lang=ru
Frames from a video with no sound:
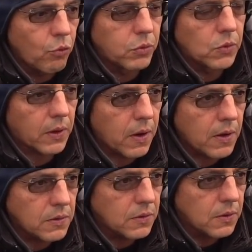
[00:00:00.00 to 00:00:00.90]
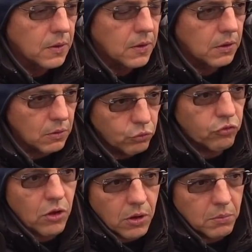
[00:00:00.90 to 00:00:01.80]
Wobble Right,
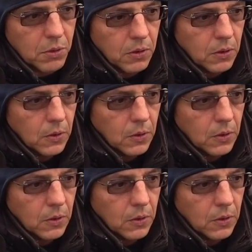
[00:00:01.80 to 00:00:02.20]
Каусама.